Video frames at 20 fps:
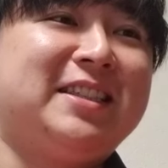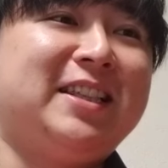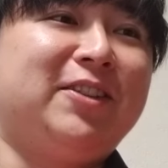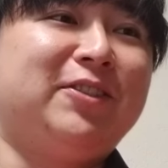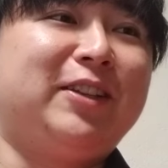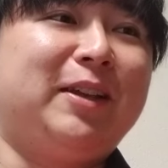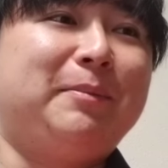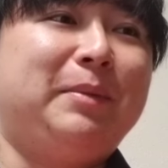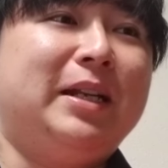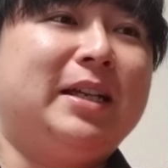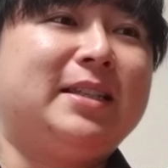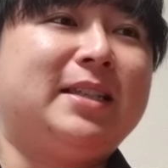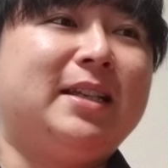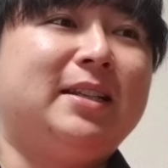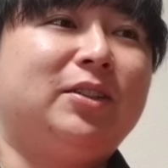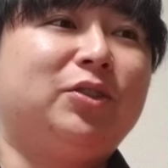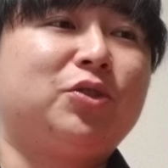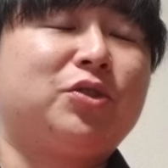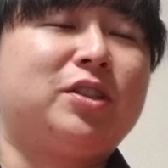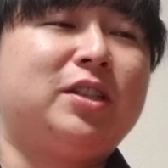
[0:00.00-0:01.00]
なので皆さ
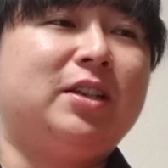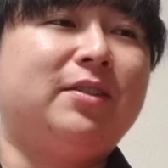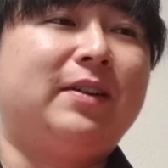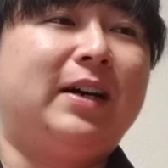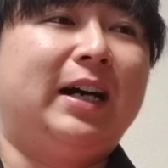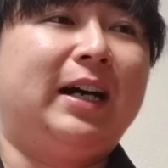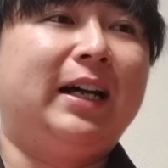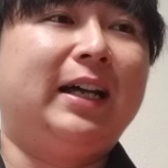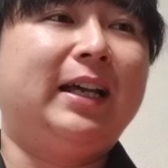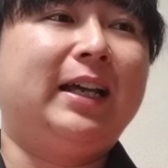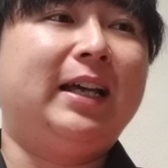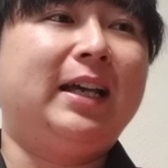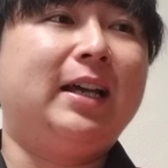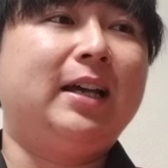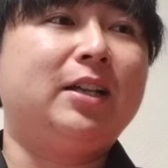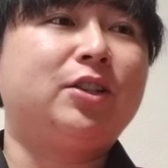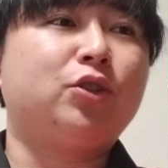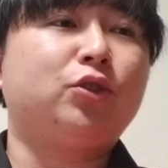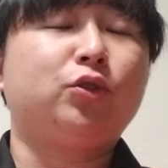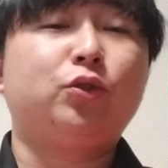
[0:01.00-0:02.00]
んとしては、
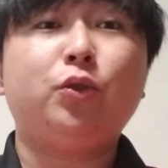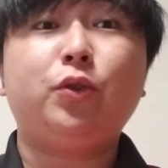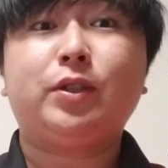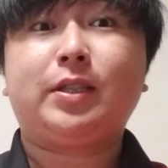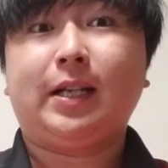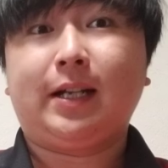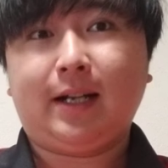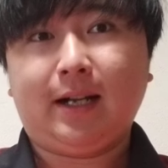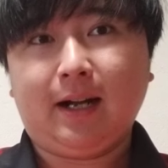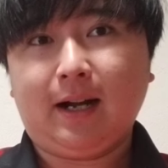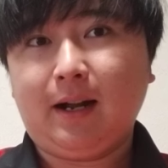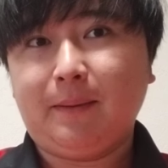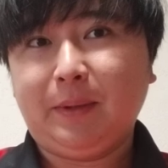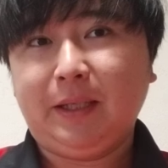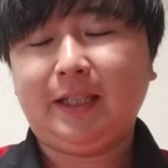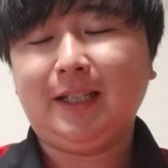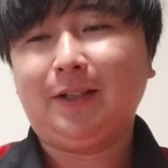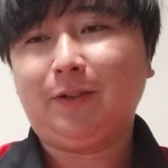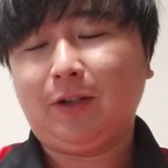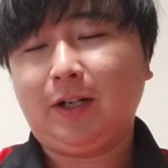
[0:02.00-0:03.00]
えー、ちょっとどういうサッカーが見
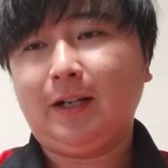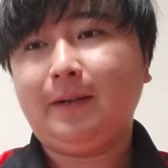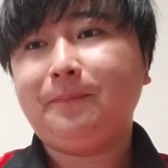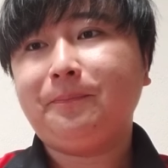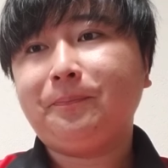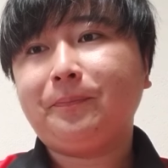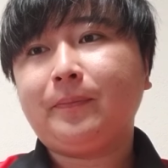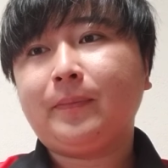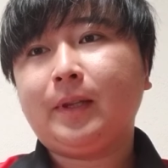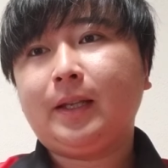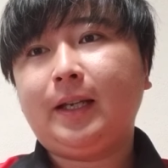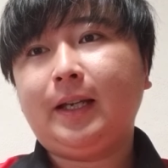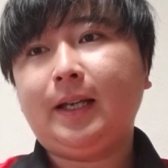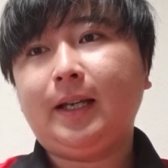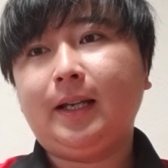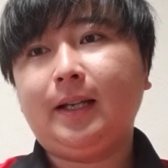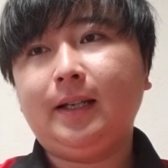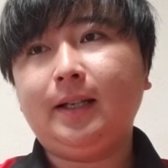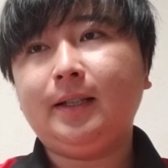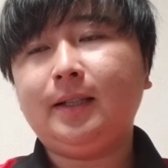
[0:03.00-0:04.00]
たいのか、
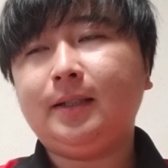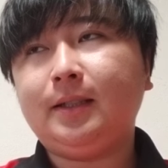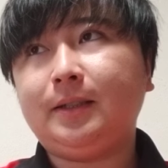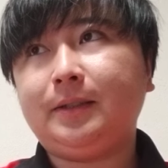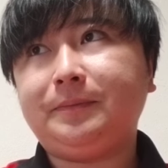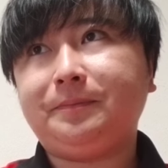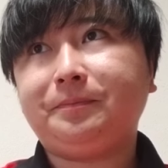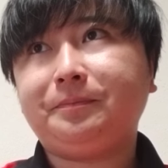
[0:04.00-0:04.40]
えー